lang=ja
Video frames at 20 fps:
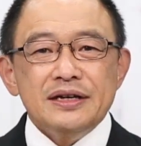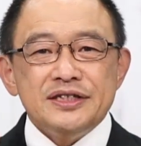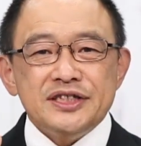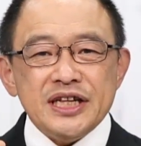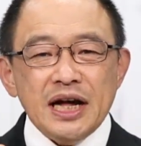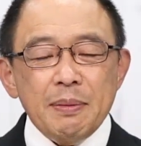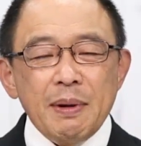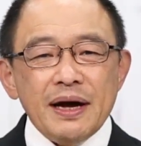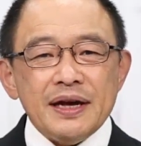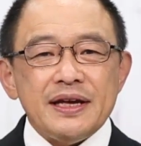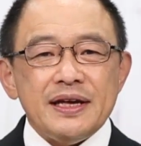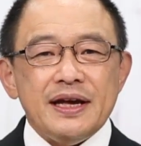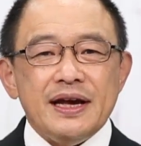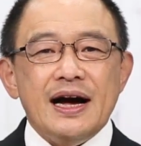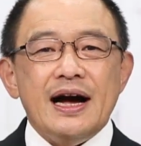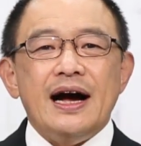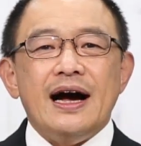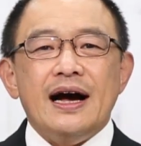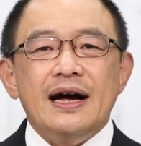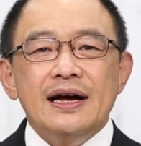裁き
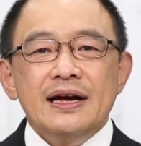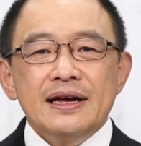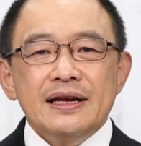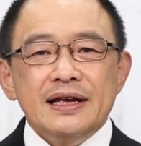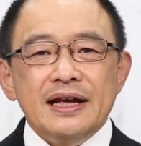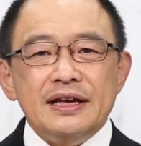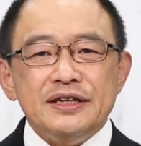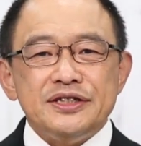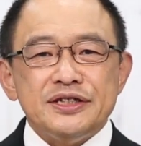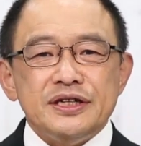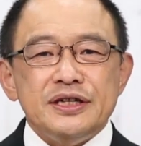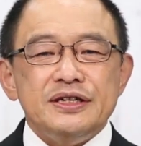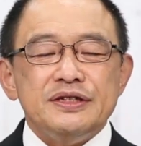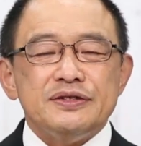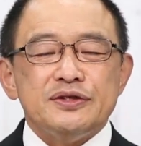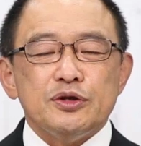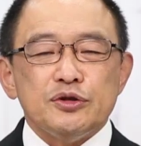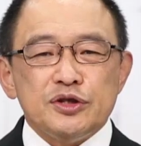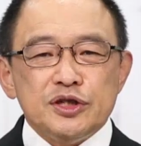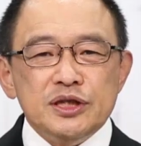が
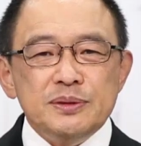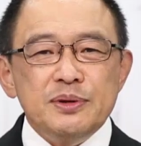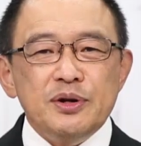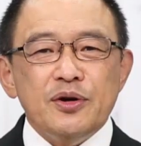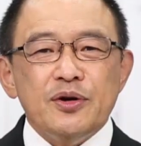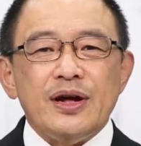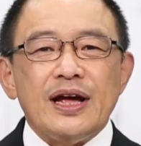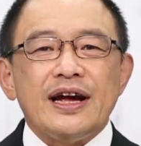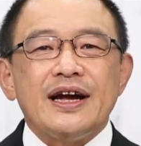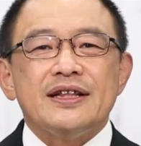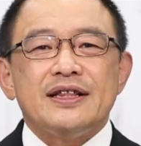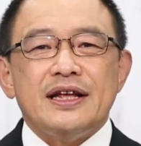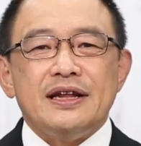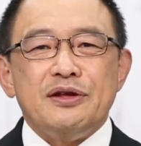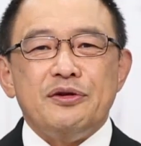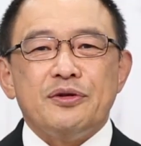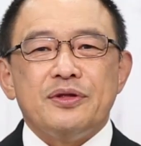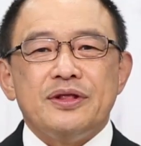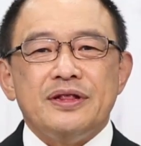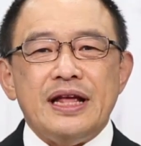イエス・キリスト罪のない方
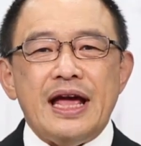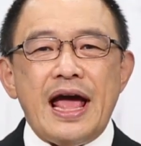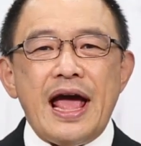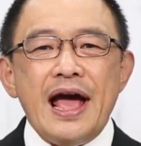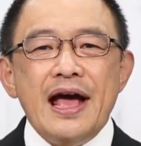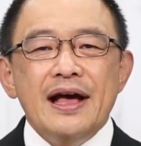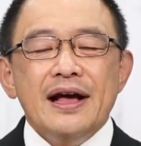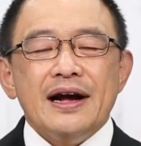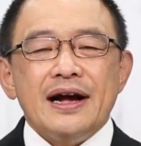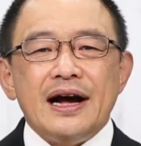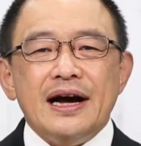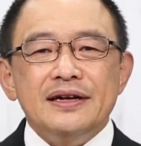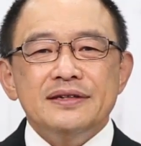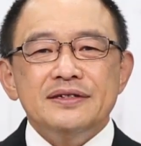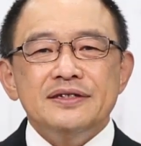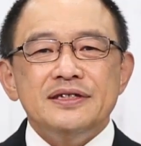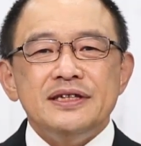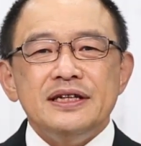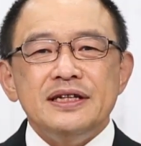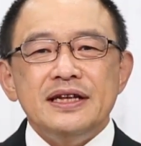によって
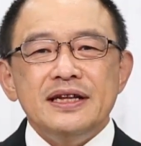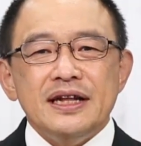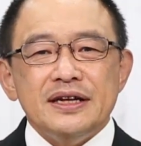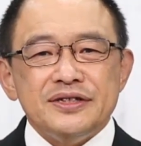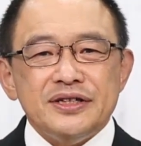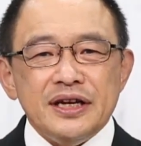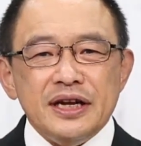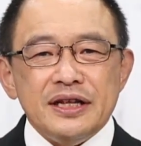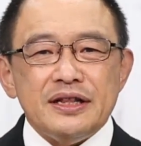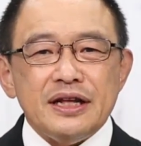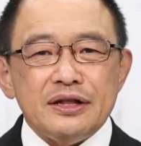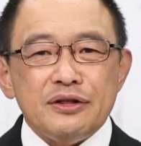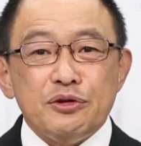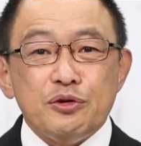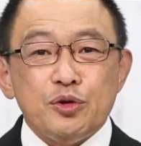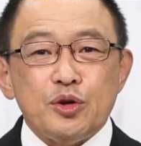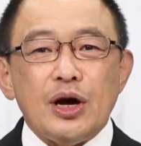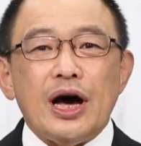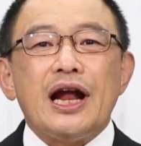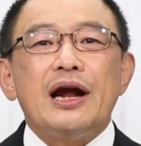完全になされたという
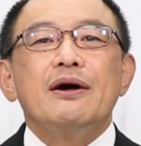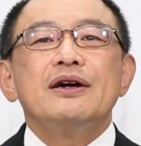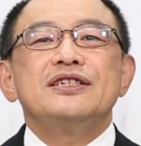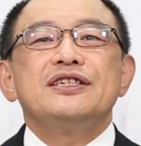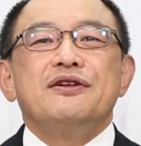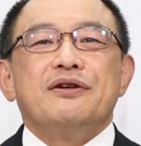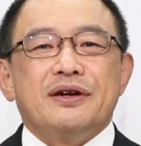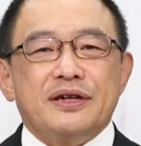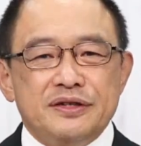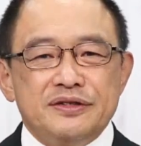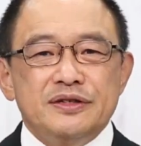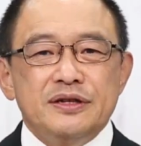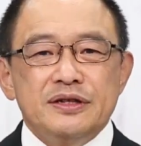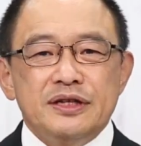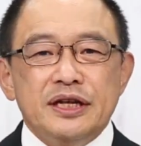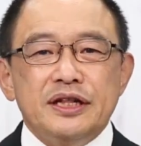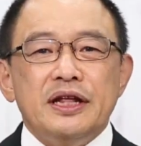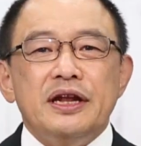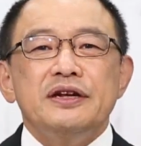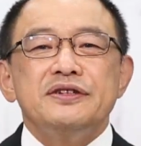ことを表しているわけです。
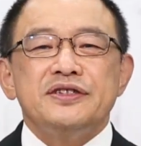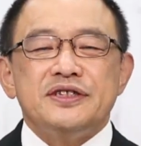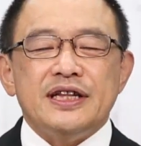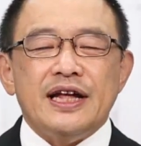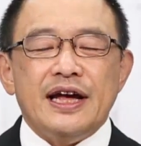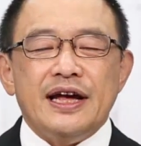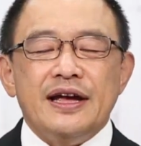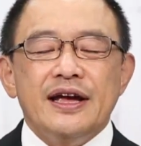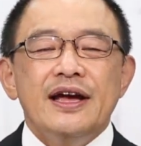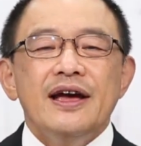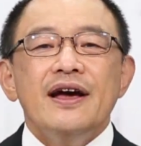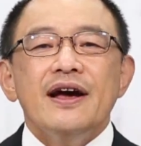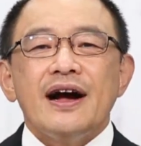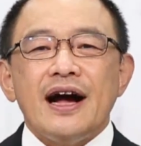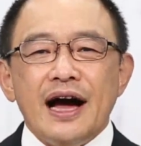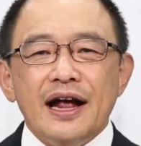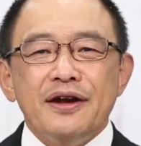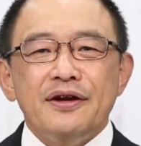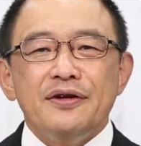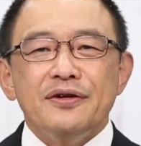テテレス隊
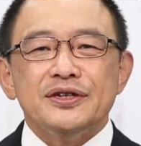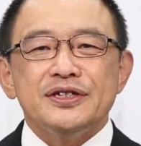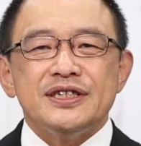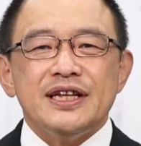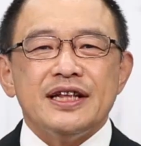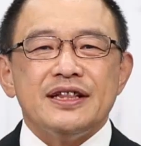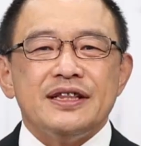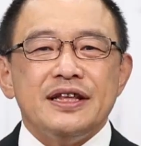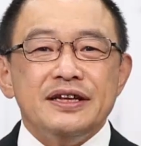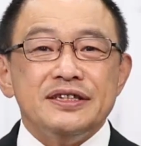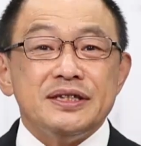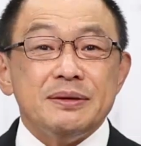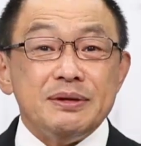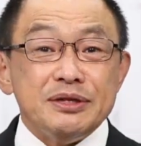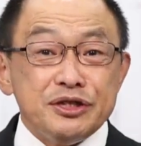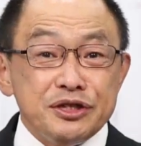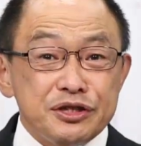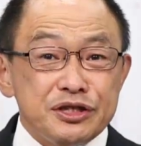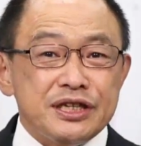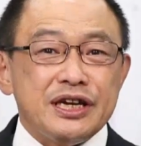完了したってイエス様は
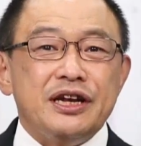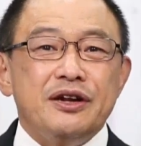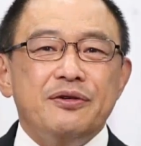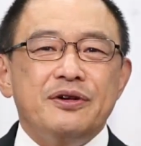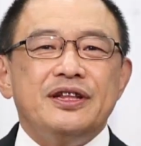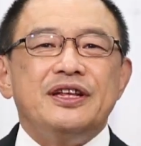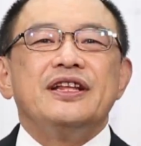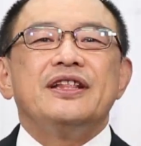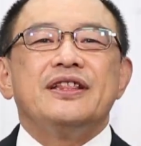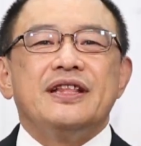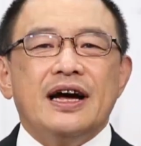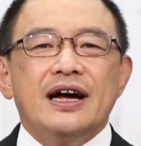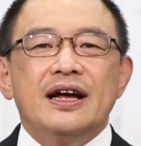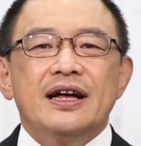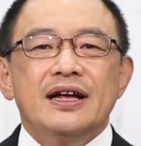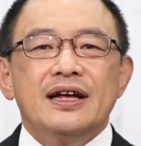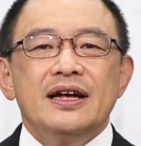十字架の上で言った。